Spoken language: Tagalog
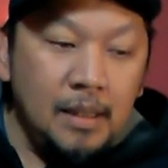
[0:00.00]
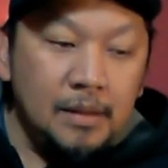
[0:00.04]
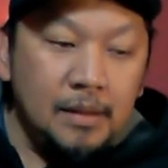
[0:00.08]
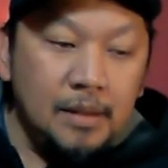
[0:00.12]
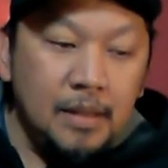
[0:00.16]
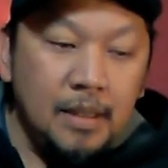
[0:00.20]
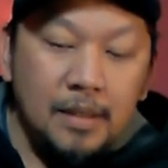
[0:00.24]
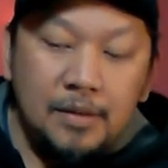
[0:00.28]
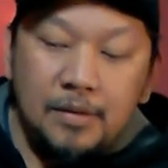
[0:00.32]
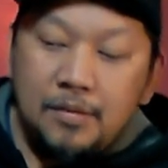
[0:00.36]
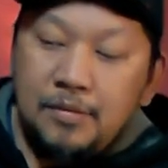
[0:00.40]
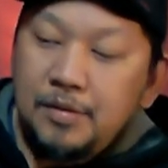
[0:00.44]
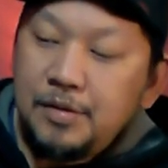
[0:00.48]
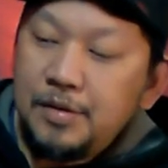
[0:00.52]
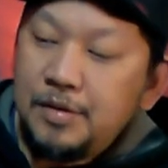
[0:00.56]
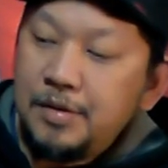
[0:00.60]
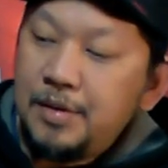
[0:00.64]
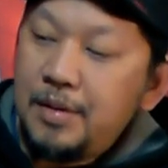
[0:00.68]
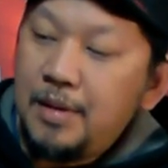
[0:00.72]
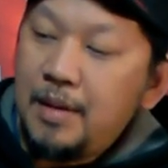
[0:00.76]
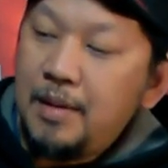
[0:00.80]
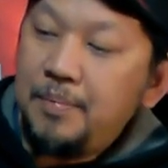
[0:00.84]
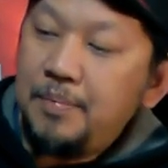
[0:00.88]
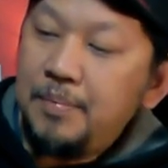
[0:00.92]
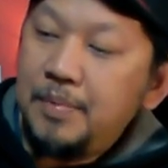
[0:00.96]
and then yung
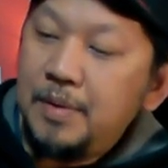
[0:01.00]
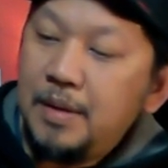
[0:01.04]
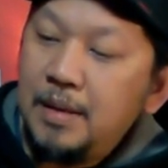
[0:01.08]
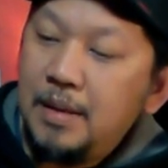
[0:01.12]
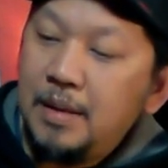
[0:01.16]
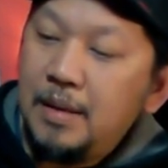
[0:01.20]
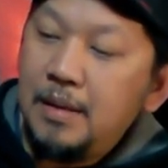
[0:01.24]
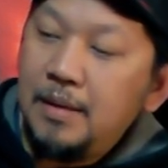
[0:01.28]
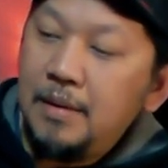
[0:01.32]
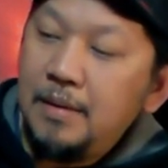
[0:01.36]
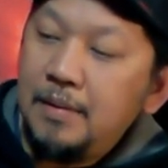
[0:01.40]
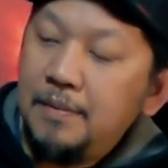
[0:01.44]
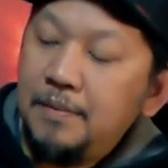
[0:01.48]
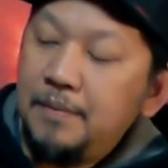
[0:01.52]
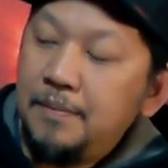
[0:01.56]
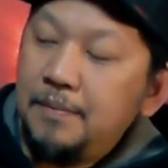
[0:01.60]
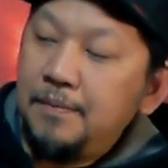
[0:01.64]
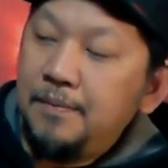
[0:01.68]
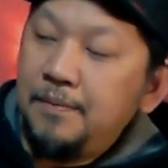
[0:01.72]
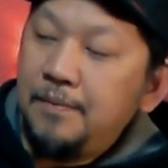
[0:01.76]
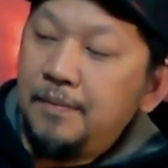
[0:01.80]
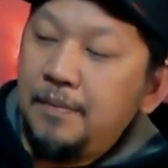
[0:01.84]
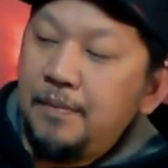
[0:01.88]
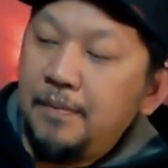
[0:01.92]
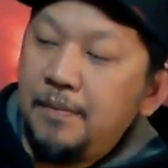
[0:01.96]
strap niya,
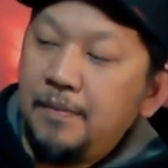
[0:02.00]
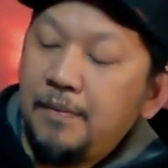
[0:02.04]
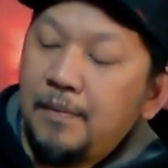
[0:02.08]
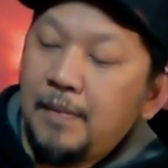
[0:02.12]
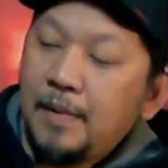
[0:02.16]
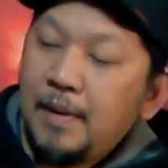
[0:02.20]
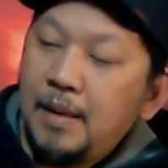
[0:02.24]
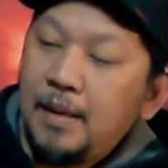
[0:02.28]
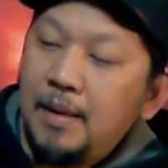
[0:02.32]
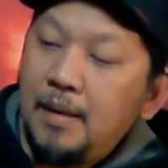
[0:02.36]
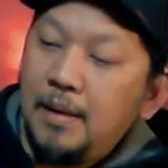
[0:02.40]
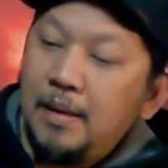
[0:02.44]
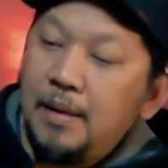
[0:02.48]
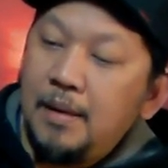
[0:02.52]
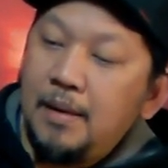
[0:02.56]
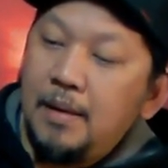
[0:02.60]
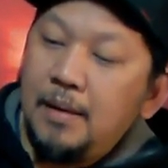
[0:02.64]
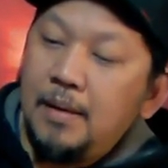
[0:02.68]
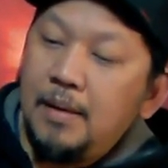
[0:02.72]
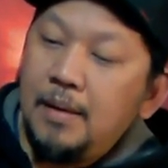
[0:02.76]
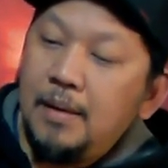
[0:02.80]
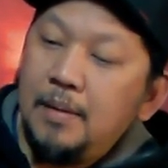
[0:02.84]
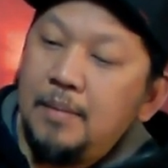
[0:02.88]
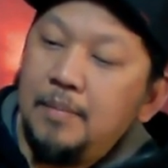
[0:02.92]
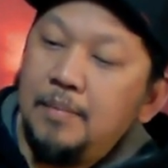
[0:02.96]

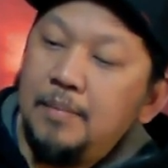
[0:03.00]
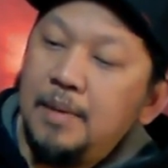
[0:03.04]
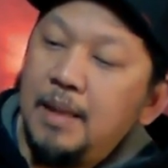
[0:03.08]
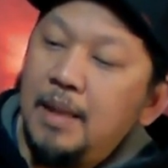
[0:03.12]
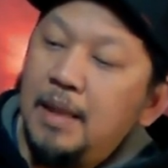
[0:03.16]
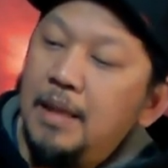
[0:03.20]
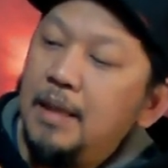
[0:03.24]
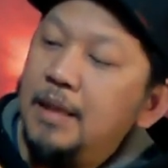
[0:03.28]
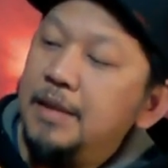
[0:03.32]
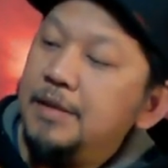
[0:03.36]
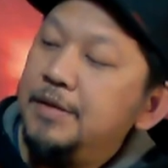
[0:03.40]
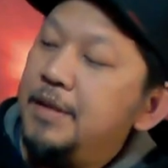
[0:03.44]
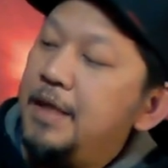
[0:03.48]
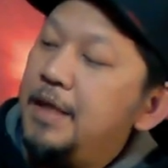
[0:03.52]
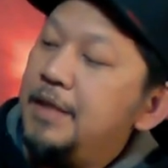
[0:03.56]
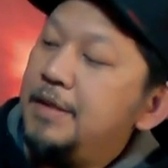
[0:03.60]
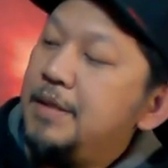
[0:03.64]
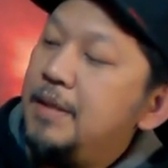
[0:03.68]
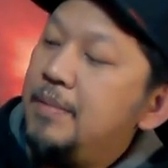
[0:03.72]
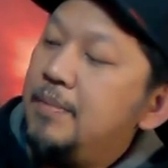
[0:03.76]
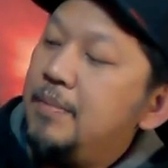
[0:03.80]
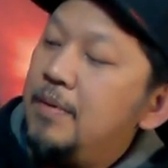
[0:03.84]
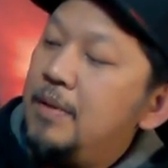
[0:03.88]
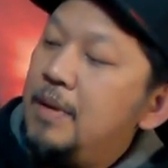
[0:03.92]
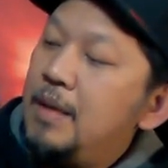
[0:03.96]
um, ang
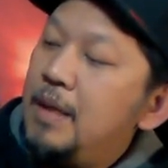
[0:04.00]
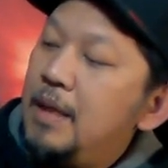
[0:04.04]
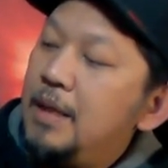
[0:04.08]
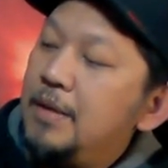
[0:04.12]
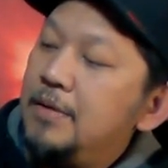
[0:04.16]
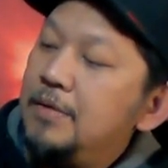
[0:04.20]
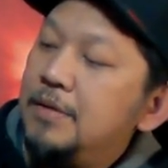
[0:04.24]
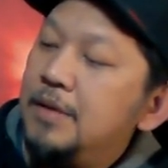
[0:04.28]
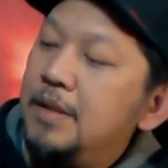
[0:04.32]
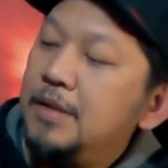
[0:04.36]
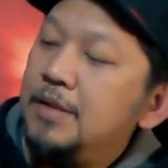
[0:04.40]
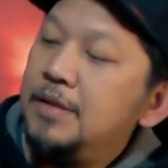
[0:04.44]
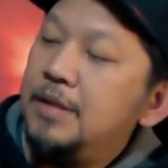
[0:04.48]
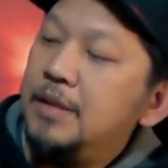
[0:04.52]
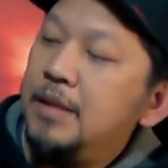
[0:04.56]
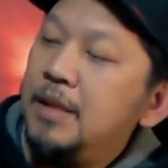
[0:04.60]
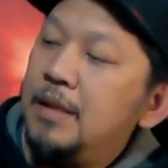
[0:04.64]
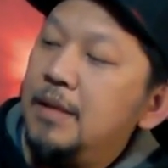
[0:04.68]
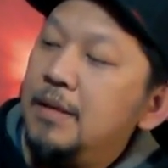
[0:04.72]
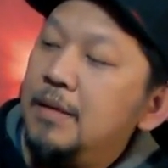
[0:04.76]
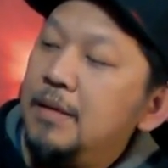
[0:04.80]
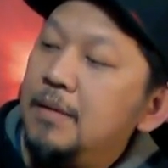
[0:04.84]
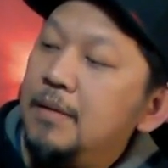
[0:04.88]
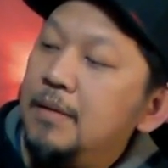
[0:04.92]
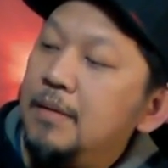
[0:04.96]
adjustable lang yung sa
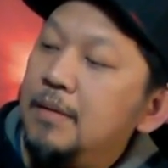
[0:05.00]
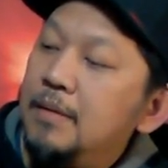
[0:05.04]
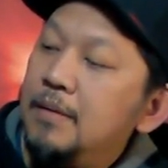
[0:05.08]
chin.